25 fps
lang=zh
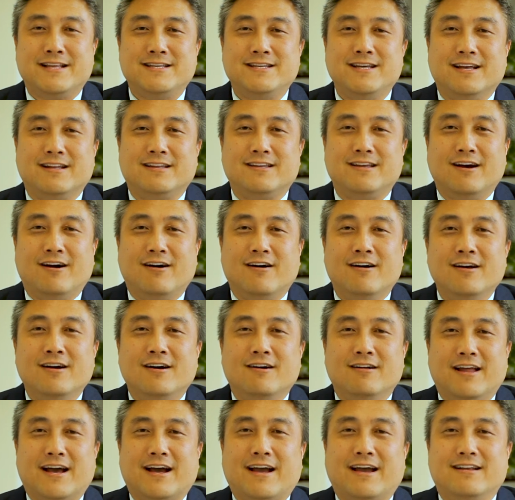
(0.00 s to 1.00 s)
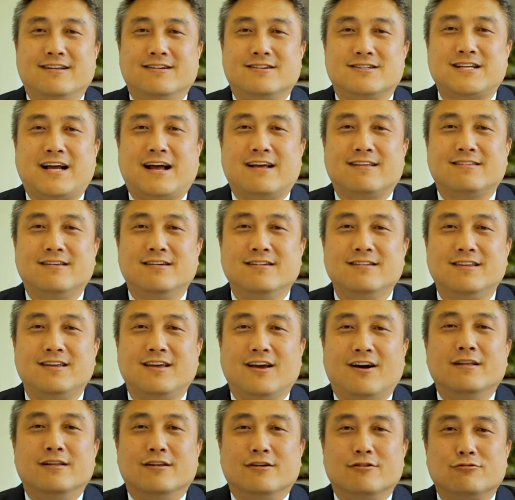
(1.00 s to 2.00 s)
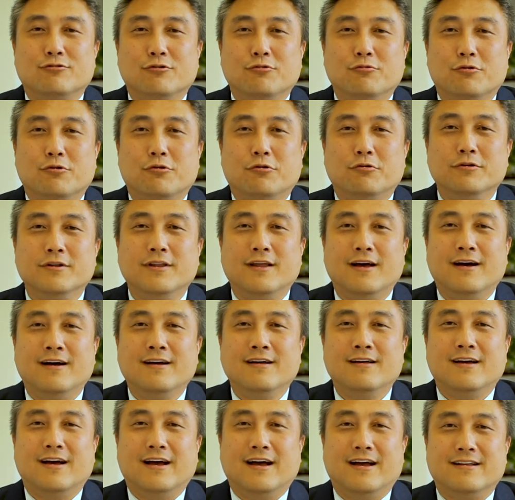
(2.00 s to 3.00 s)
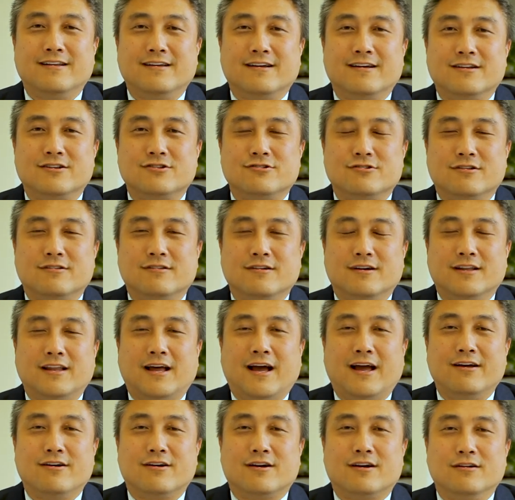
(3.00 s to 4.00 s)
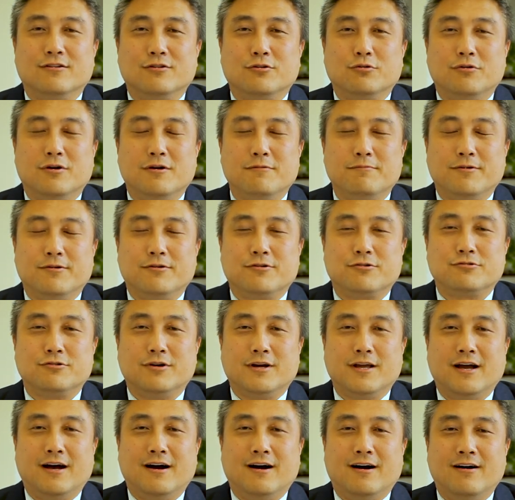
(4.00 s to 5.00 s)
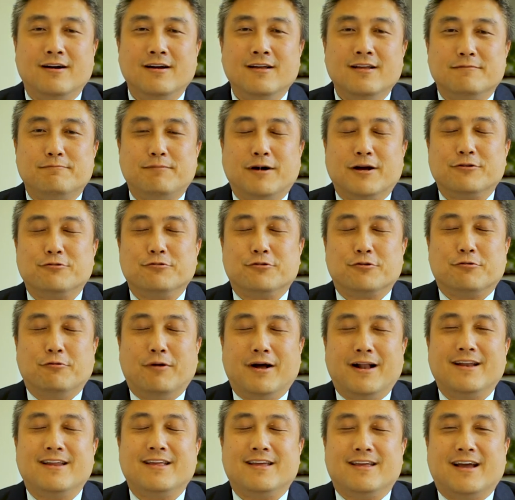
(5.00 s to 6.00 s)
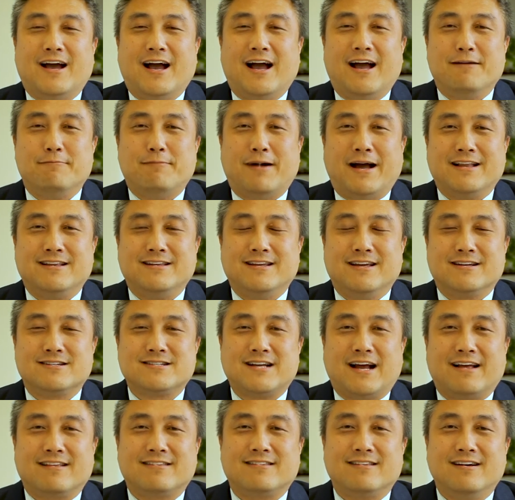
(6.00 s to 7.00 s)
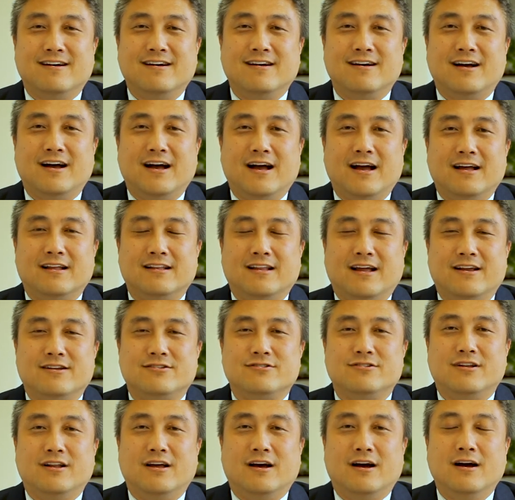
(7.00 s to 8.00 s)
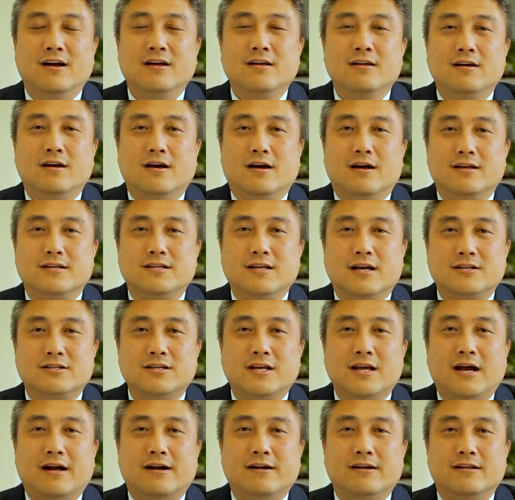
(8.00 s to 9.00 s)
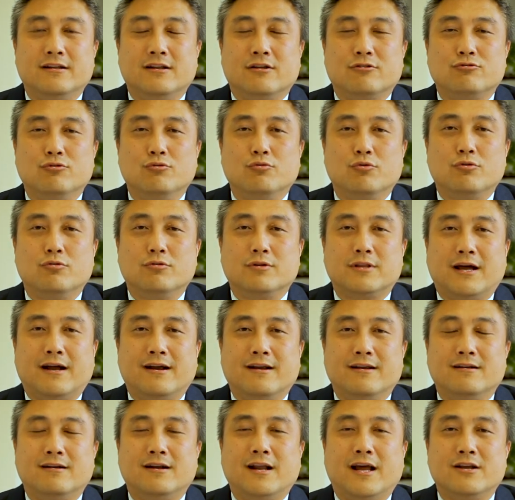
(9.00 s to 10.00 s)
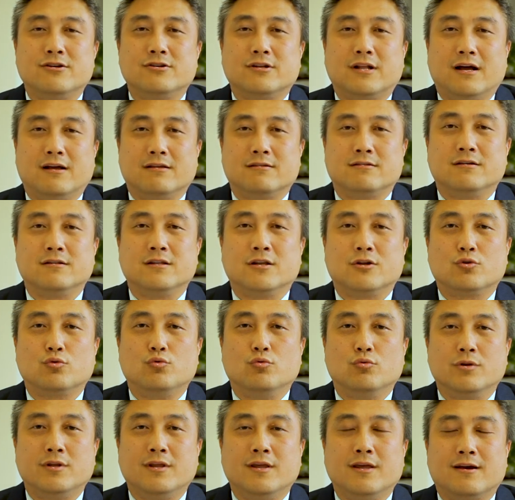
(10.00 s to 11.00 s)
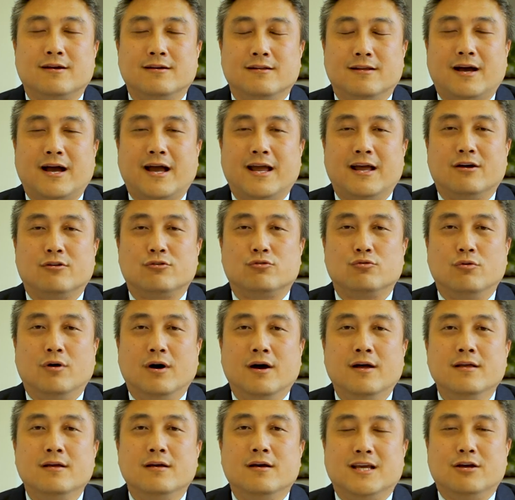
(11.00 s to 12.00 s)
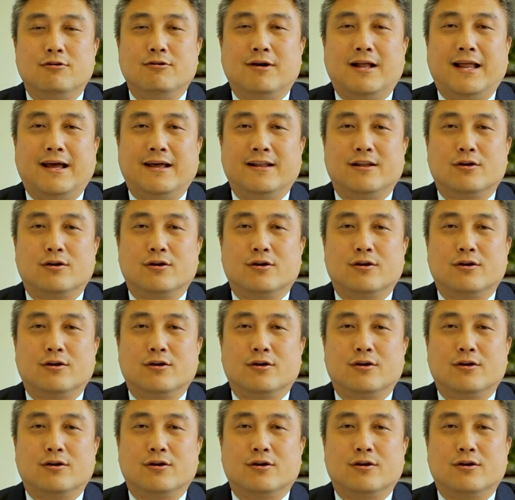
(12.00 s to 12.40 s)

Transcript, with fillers: 戒条，后来改成沙僧条。那孙悟空呢？呃，这个职责呢还有更多，比如说要统筹管理啊，八戒、沙僧啊。但是呢，呃，像这样的呢，孙悟空当然仍然是唐僧的徒弟，可能还要做原来